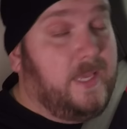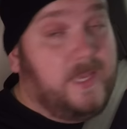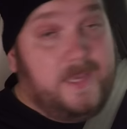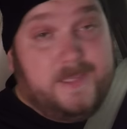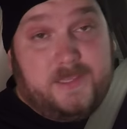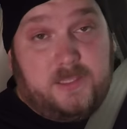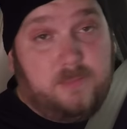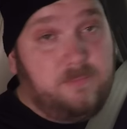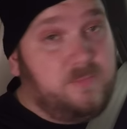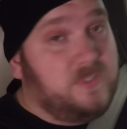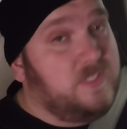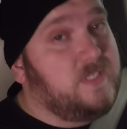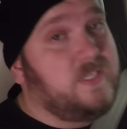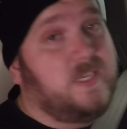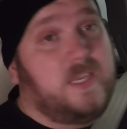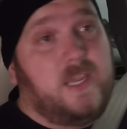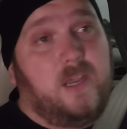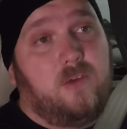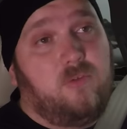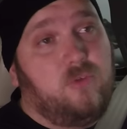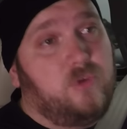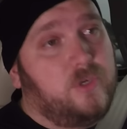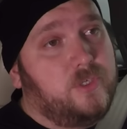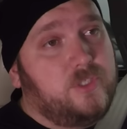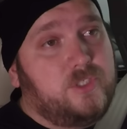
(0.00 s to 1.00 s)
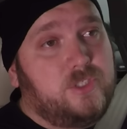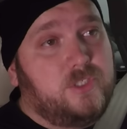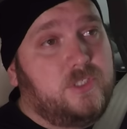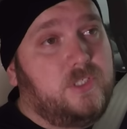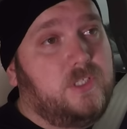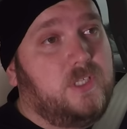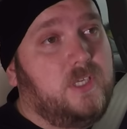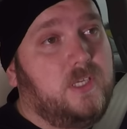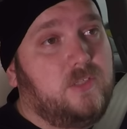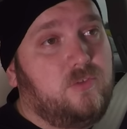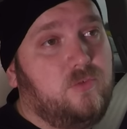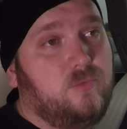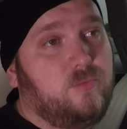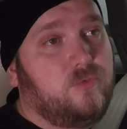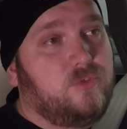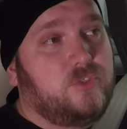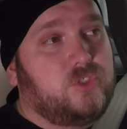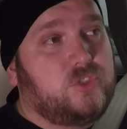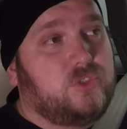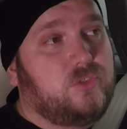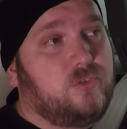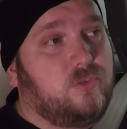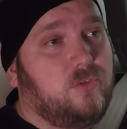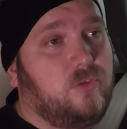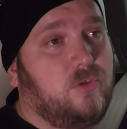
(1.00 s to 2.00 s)
это безоговорочно. Я думаю,
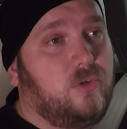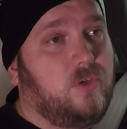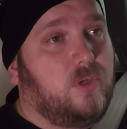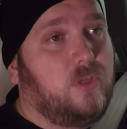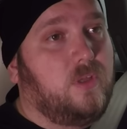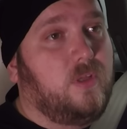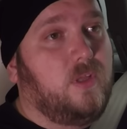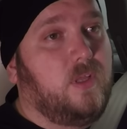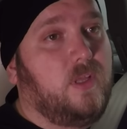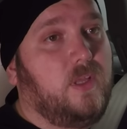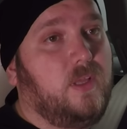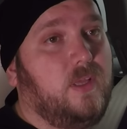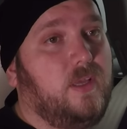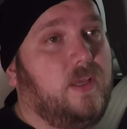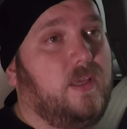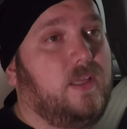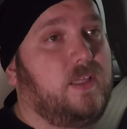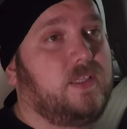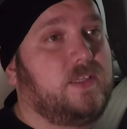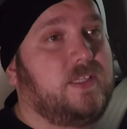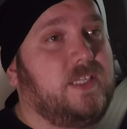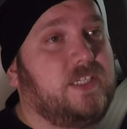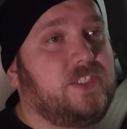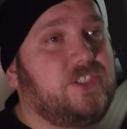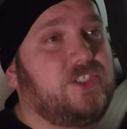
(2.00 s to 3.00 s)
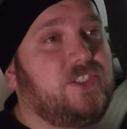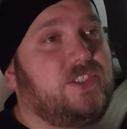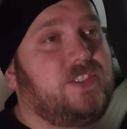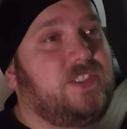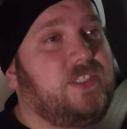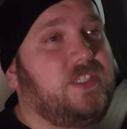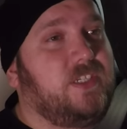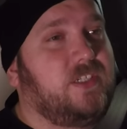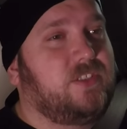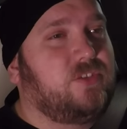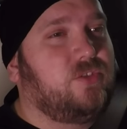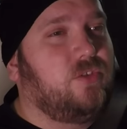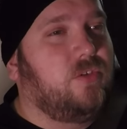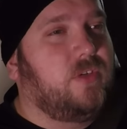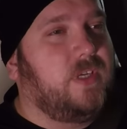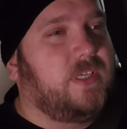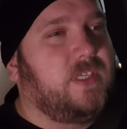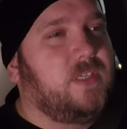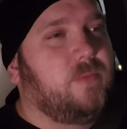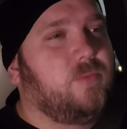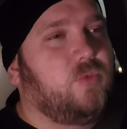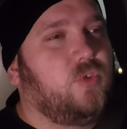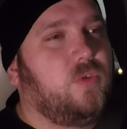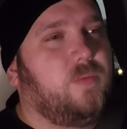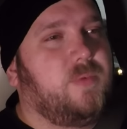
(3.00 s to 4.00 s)
что а, даже те, кто
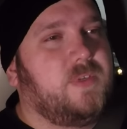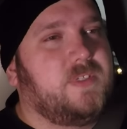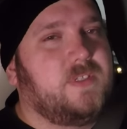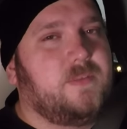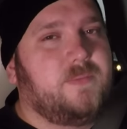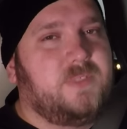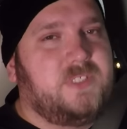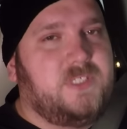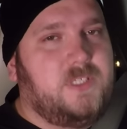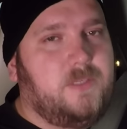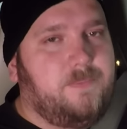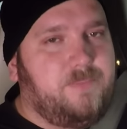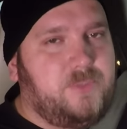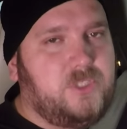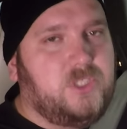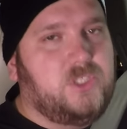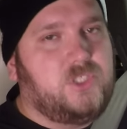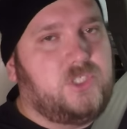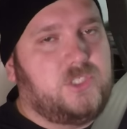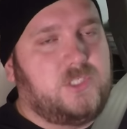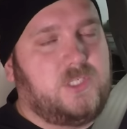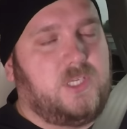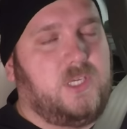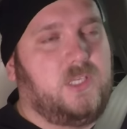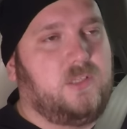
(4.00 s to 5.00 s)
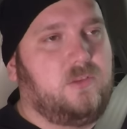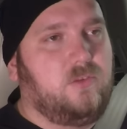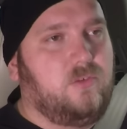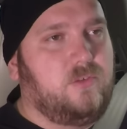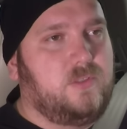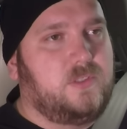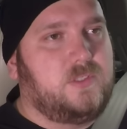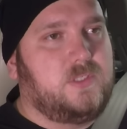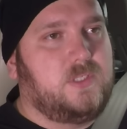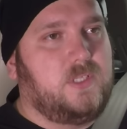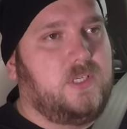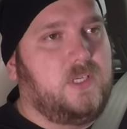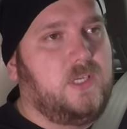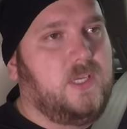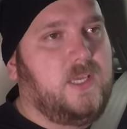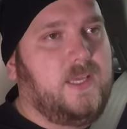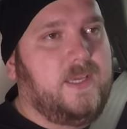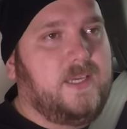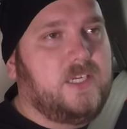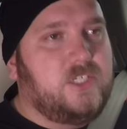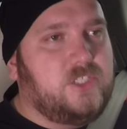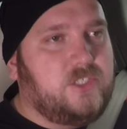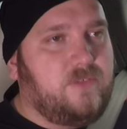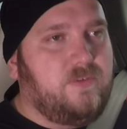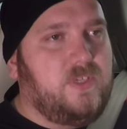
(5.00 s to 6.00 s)
каким-то образом скептически относится
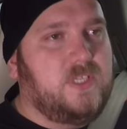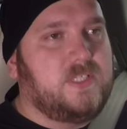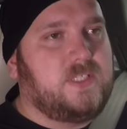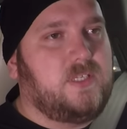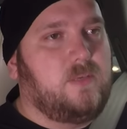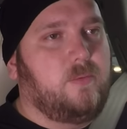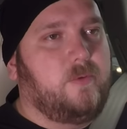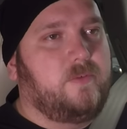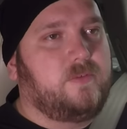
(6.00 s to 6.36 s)
к шведским